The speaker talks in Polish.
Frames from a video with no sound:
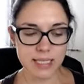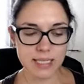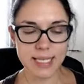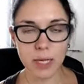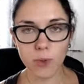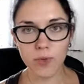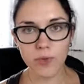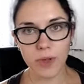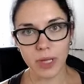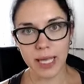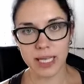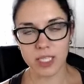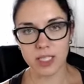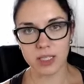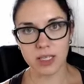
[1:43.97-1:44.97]
zarówno
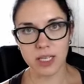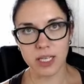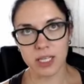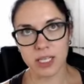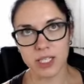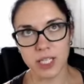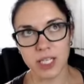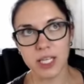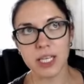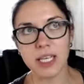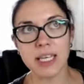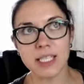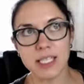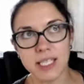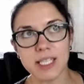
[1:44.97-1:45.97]
jak, jeśli
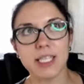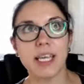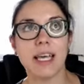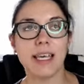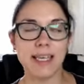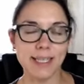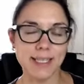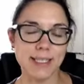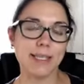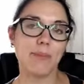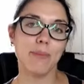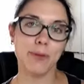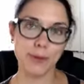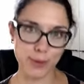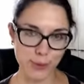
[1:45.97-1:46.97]
jest się jeźdźcem
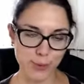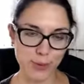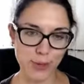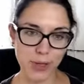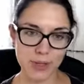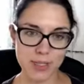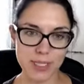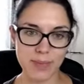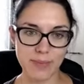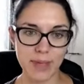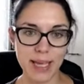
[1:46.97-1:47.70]
początkującym,